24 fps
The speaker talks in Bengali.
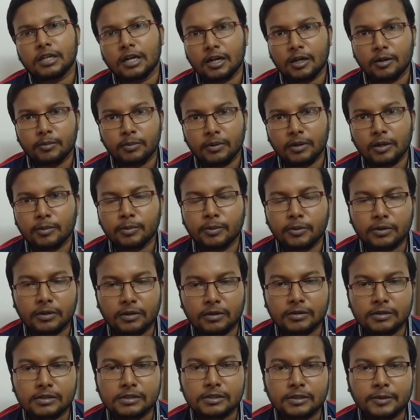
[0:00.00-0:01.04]
শাঁকা পলা পরে
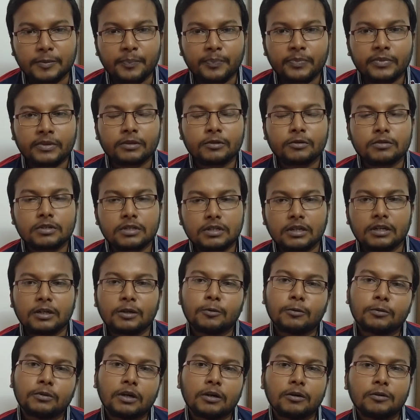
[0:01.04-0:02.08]
রয়েছে তো সেখানে
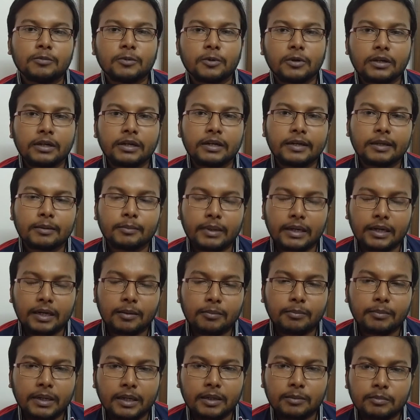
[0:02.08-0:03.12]
কোথাও মনে হয় এটা
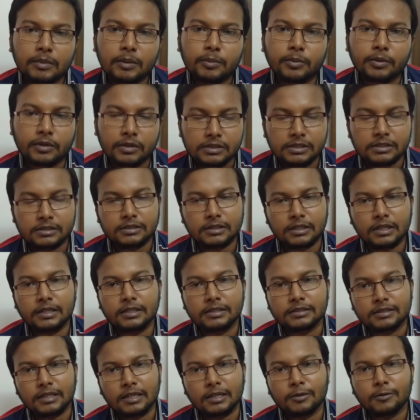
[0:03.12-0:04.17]
মেকআপ ম্যান বা প্রোডাকশন যারা
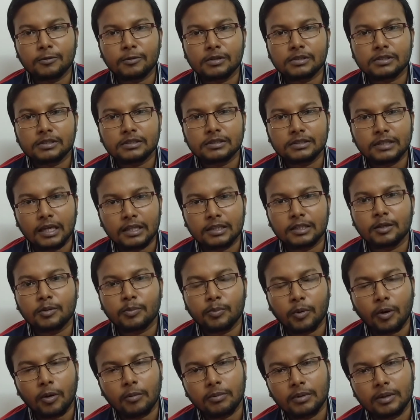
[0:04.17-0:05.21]
ডিজাইন করেছেন তাদের
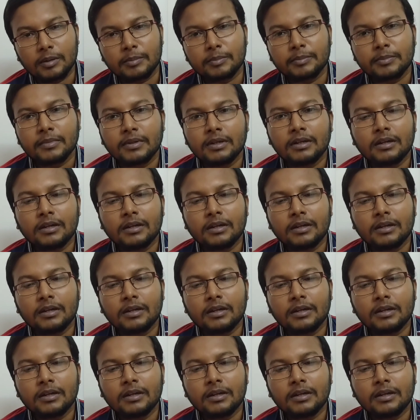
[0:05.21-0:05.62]
প্রবলেম